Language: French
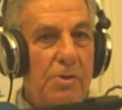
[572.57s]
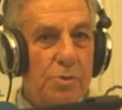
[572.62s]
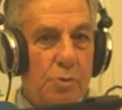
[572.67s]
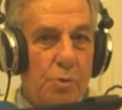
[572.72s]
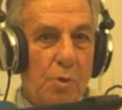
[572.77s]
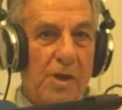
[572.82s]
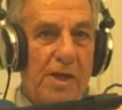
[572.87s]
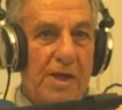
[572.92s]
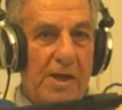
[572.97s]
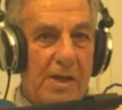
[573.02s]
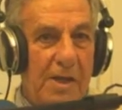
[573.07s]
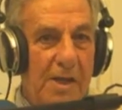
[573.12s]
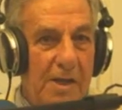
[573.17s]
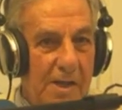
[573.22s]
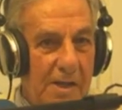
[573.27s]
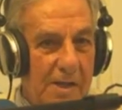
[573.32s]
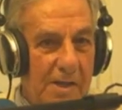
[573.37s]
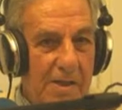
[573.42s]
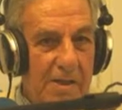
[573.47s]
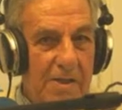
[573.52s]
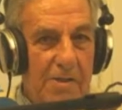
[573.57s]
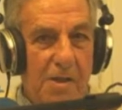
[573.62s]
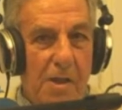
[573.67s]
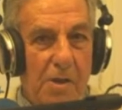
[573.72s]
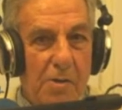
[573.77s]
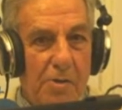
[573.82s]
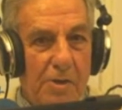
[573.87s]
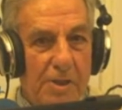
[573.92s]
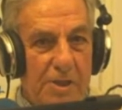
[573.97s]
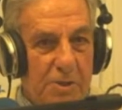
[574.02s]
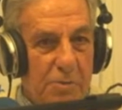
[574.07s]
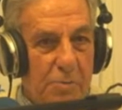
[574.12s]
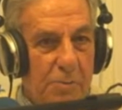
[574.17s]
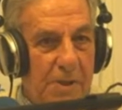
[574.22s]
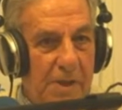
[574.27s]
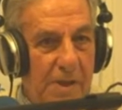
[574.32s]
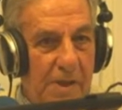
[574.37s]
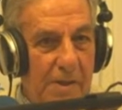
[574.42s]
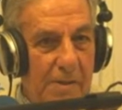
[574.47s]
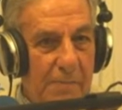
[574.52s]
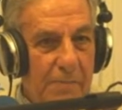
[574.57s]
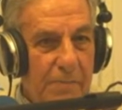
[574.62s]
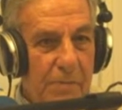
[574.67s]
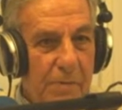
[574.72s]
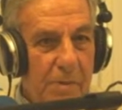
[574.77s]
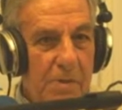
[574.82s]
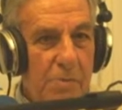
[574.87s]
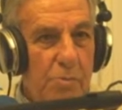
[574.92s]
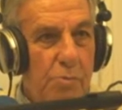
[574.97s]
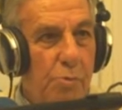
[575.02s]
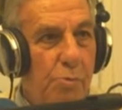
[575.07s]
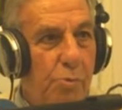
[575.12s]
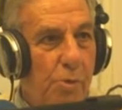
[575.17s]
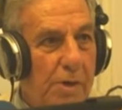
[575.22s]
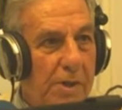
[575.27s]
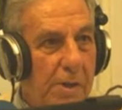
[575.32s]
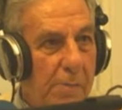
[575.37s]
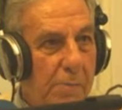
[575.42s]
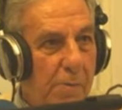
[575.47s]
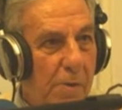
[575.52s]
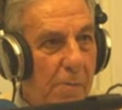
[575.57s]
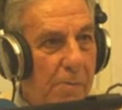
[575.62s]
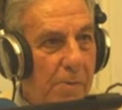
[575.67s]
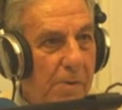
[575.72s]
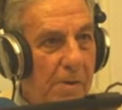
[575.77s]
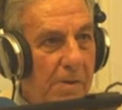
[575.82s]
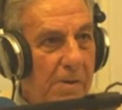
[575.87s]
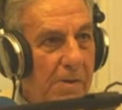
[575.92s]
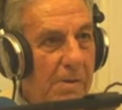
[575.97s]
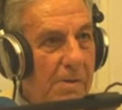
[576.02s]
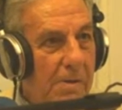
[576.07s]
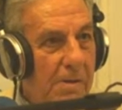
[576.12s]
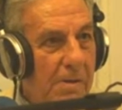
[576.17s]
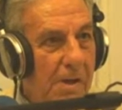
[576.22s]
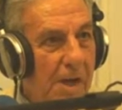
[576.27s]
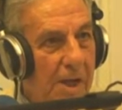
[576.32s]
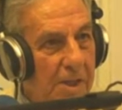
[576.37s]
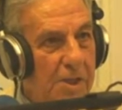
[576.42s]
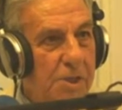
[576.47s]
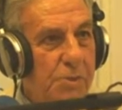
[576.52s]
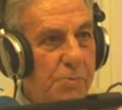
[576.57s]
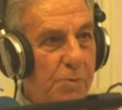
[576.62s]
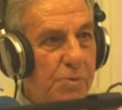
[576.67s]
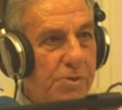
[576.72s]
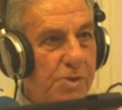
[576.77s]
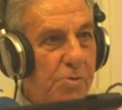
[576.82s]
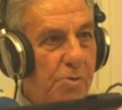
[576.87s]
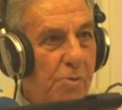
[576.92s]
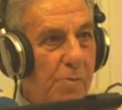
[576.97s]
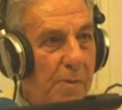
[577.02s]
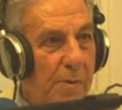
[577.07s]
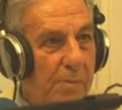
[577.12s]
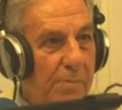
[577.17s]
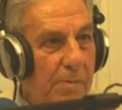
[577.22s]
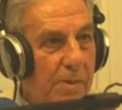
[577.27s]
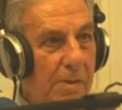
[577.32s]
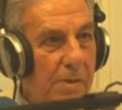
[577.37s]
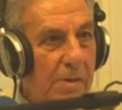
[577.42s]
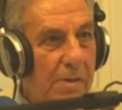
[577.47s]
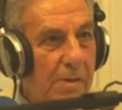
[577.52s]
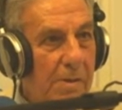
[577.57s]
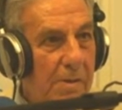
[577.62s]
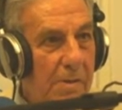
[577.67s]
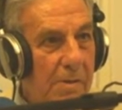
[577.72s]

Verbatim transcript: soit réglée dans le respect du droit des peuples à disposer d'eux-mêmes.